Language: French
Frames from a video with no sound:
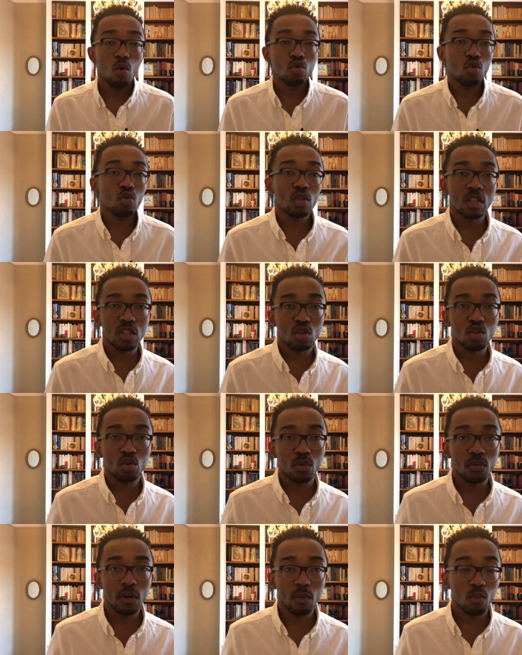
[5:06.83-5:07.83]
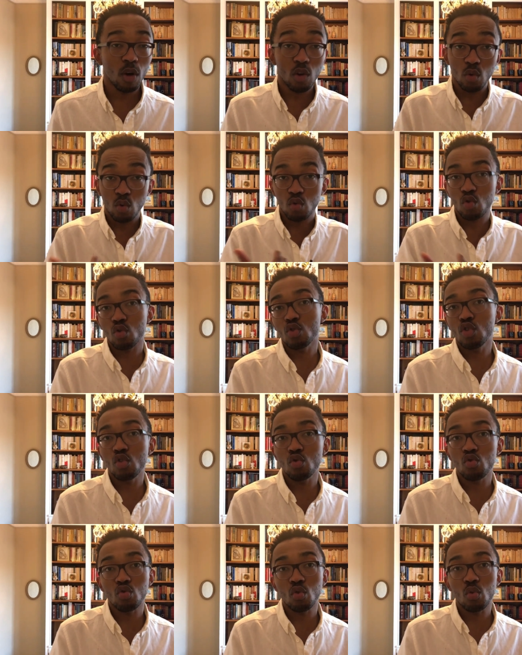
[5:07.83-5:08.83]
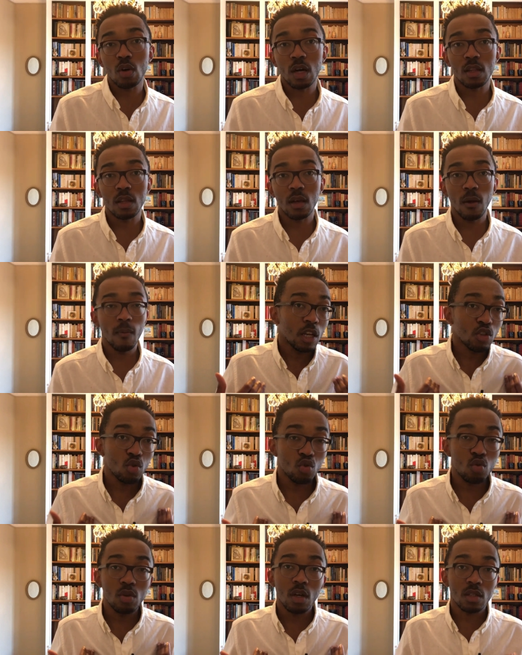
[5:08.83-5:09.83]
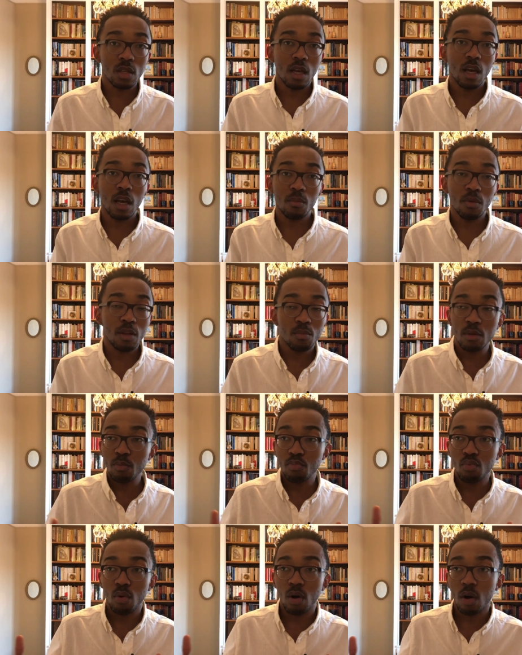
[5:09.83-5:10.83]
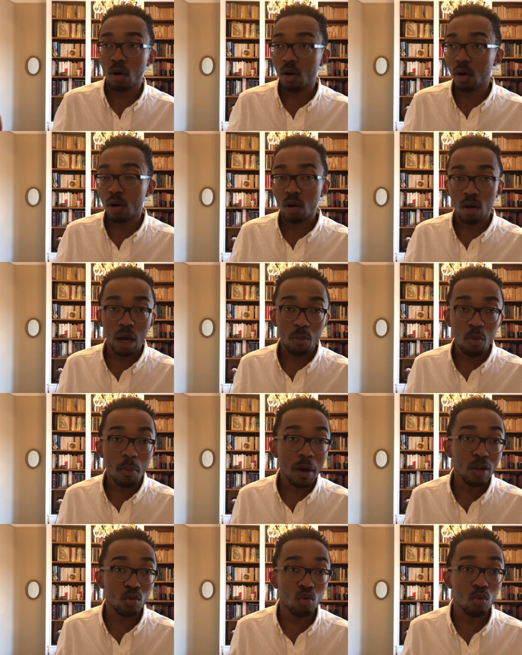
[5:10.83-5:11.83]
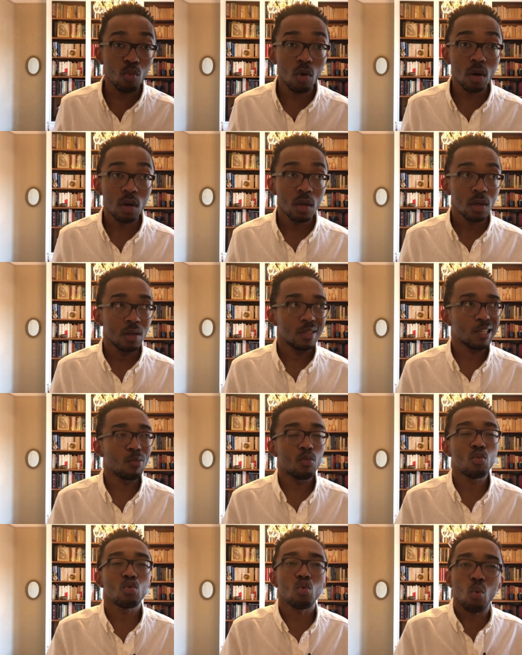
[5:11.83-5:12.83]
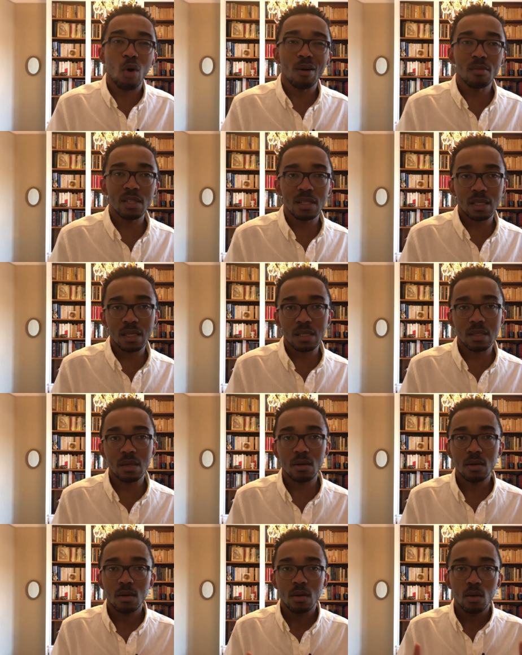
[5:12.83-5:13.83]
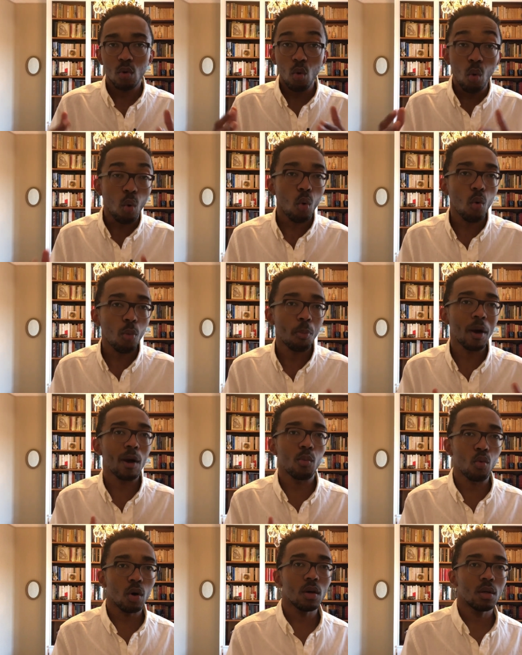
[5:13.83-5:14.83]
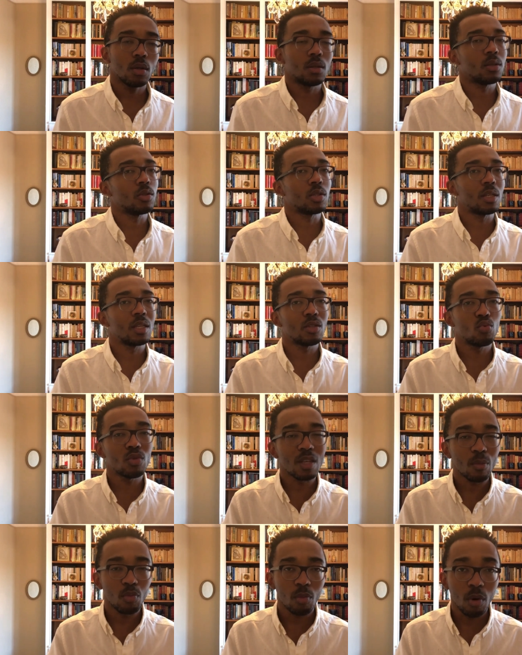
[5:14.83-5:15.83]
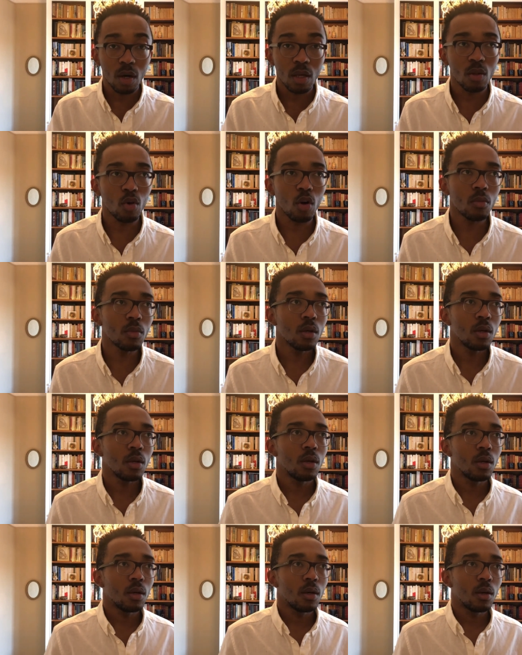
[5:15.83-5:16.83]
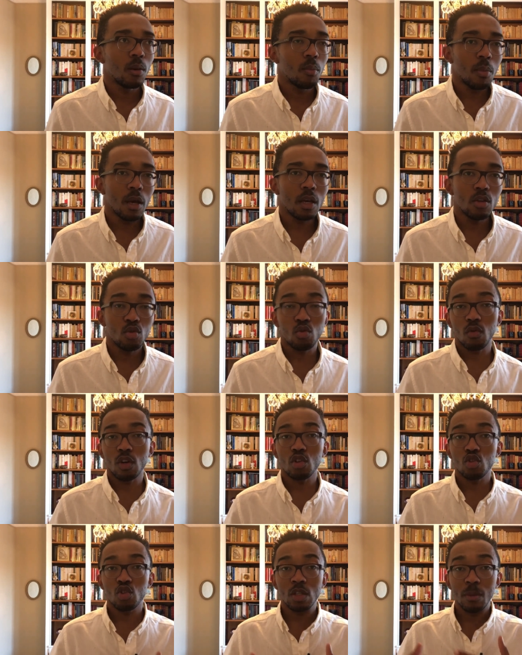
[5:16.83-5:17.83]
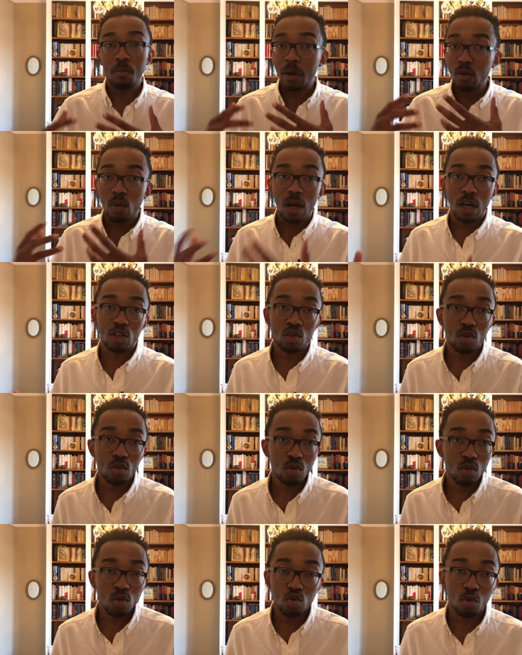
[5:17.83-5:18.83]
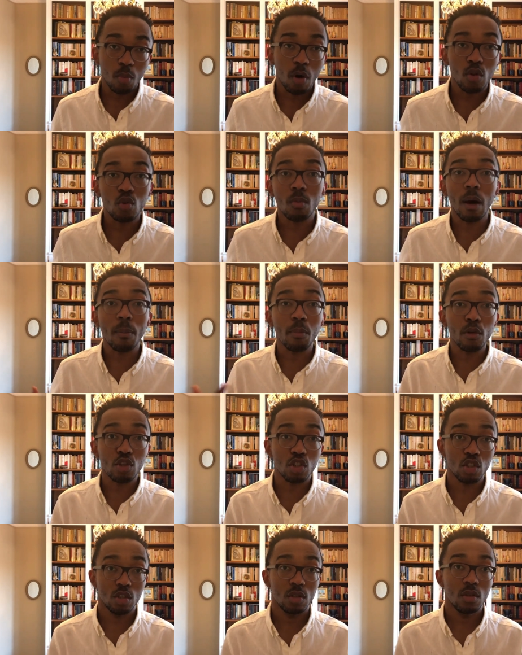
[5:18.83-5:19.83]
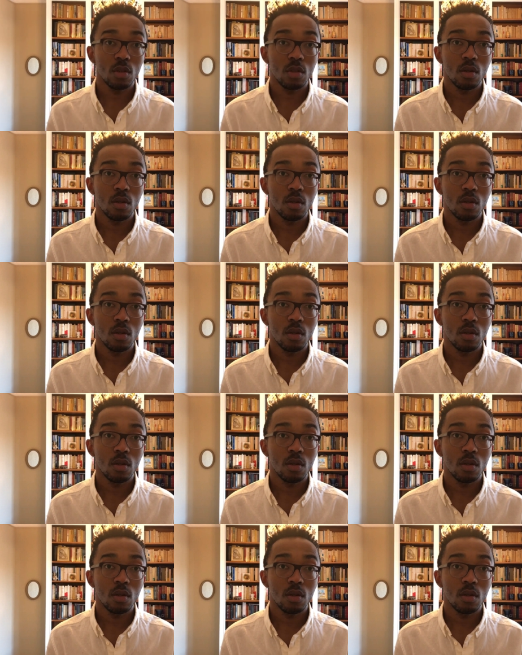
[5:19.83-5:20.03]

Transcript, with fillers: Aujourd'hui, c'est ce que je fais. Moi, aujourd'hui, je suis toujours locataire. Là, je suis dans un Airbnb pour euh, à peu près deux mois. Ça me coûte 3500 euros par mois, ce qui est tout simplement énorme. Mais tu vois, ce n'est pas de l'argent que je prends de ma poche